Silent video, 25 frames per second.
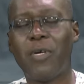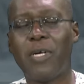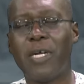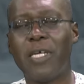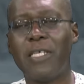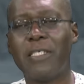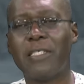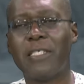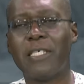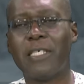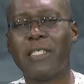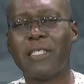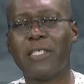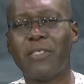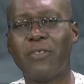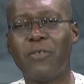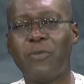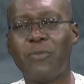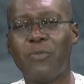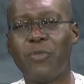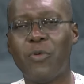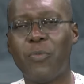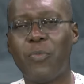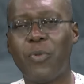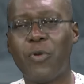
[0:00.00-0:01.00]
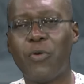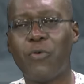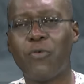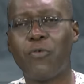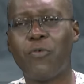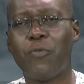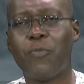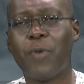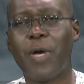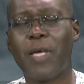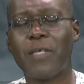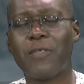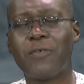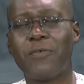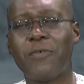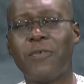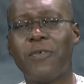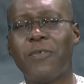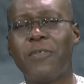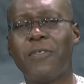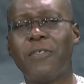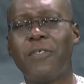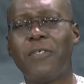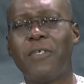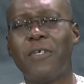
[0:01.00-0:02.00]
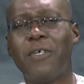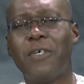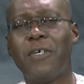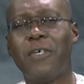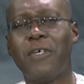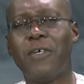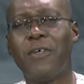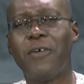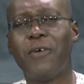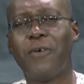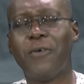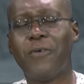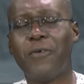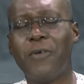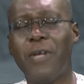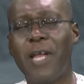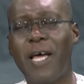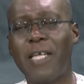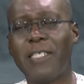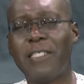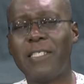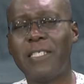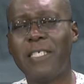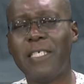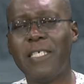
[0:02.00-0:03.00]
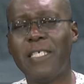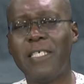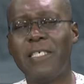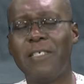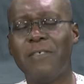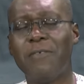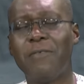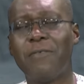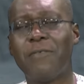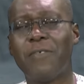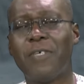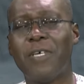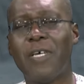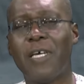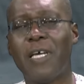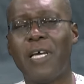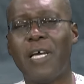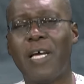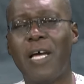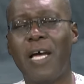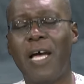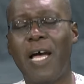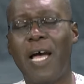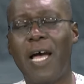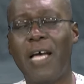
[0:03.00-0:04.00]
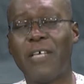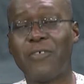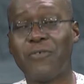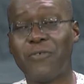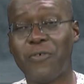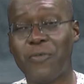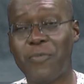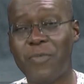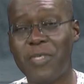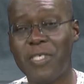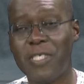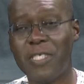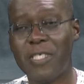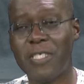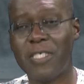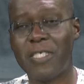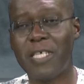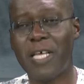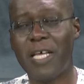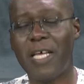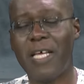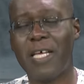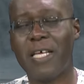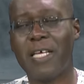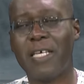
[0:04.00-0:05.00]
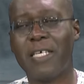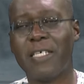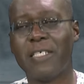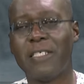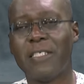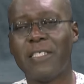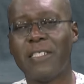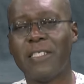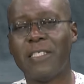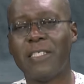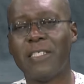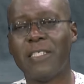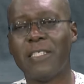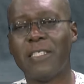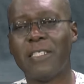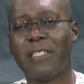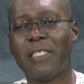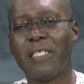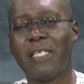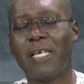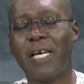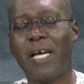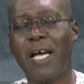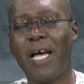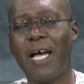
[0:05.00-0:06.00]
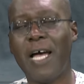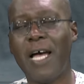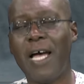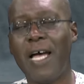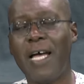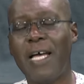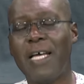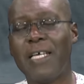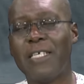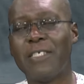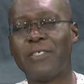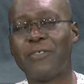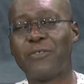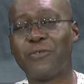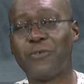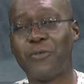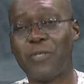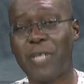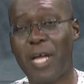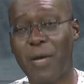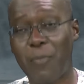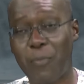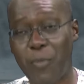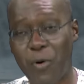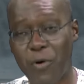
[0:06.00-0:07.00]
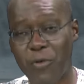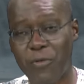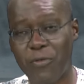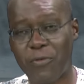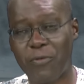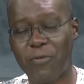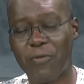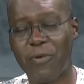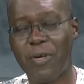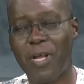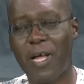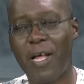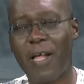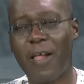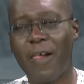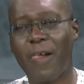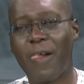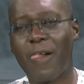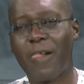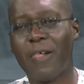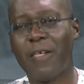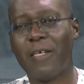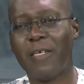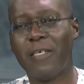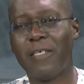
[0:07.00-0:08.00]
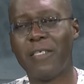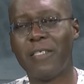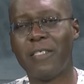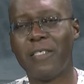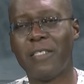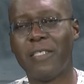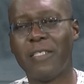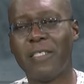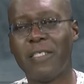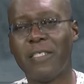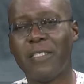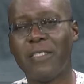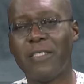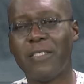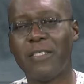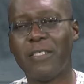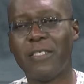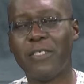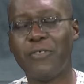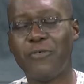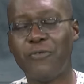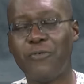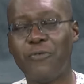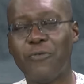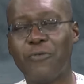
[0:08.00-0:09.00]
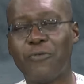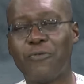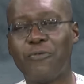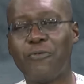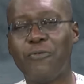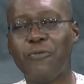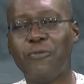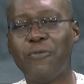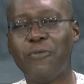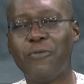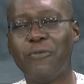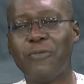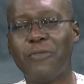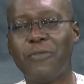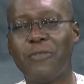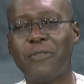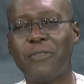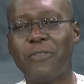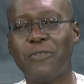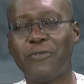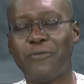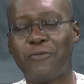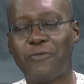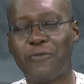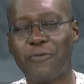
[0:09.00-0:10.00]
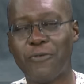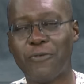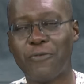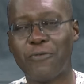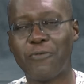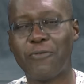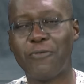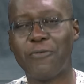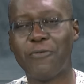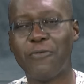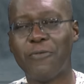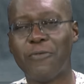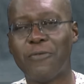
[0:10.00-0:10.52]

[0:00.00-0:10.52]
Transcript: à un certain nombre de préoccupations euh, relatives à son ministère, à son apostolat et surtout, surtout,